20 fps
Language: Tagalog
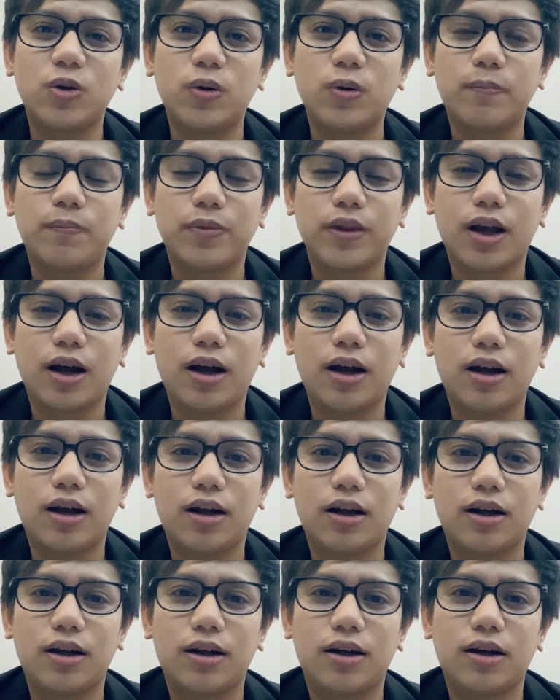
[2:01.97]
itong
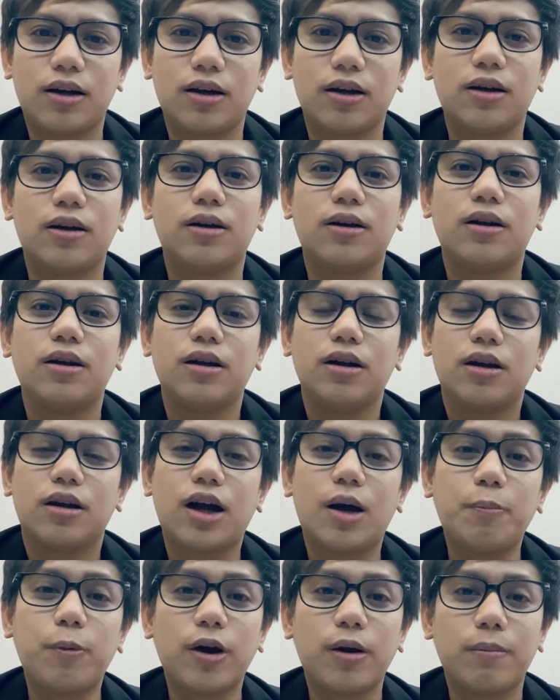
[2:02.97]
uh,
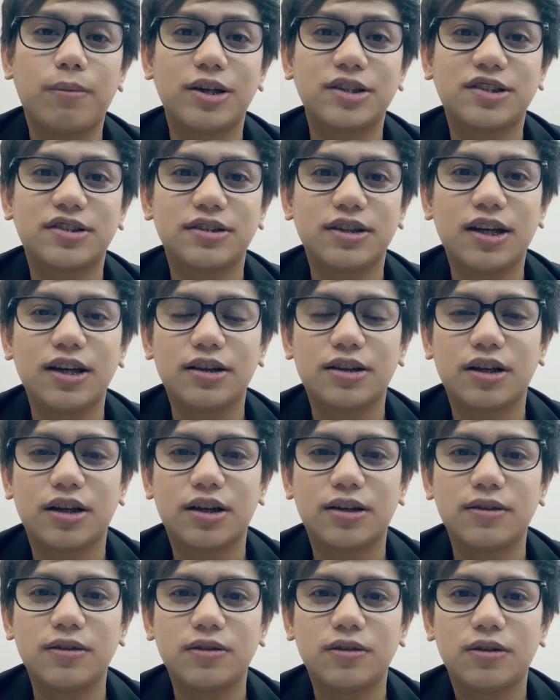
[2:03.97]
copper mask
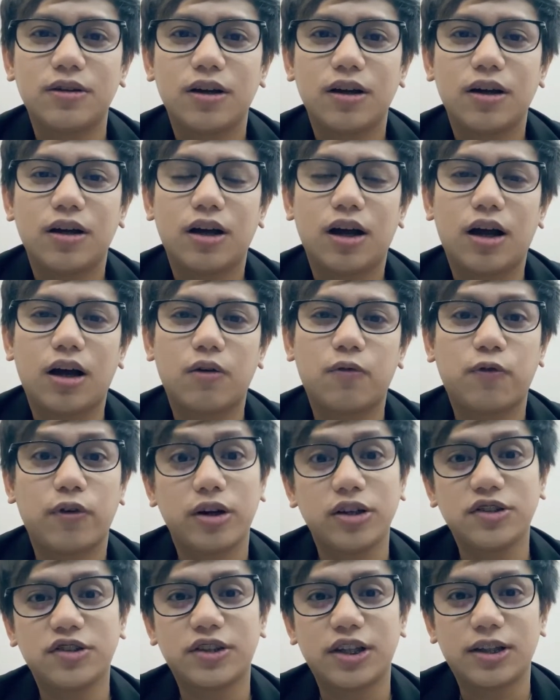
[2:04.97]
natin, uh,
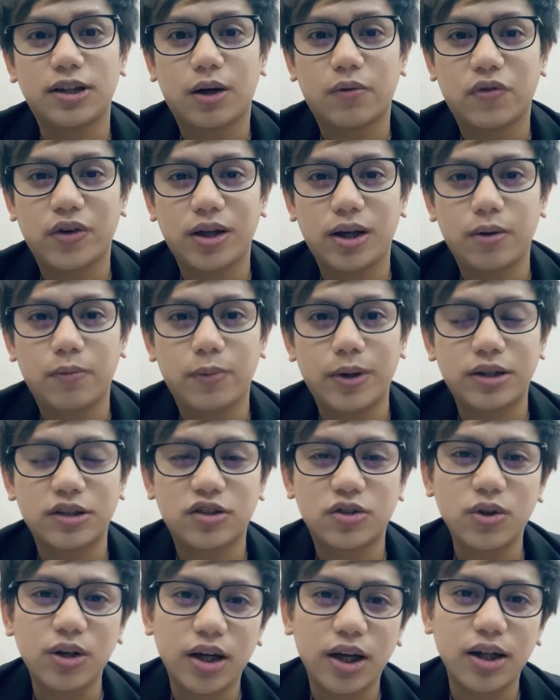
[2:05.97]
first in the
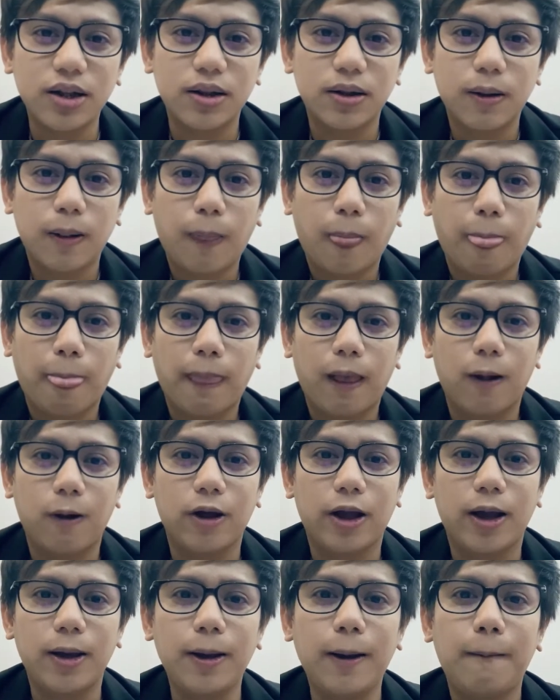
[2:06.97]
Philippines ulit.
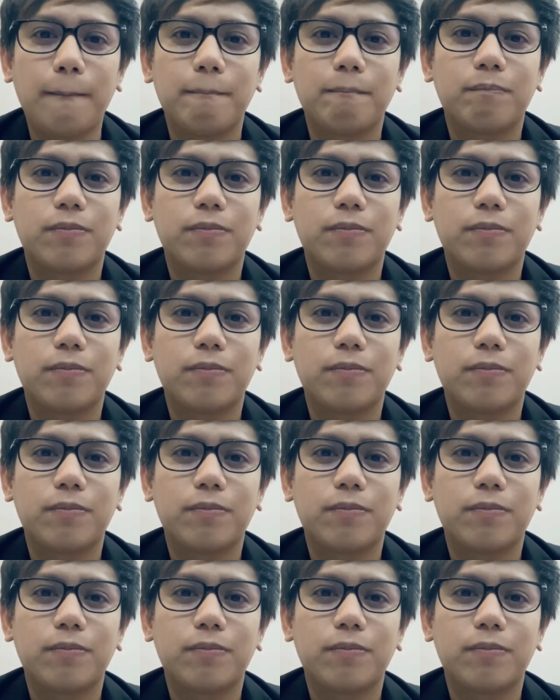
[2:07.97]
Okay?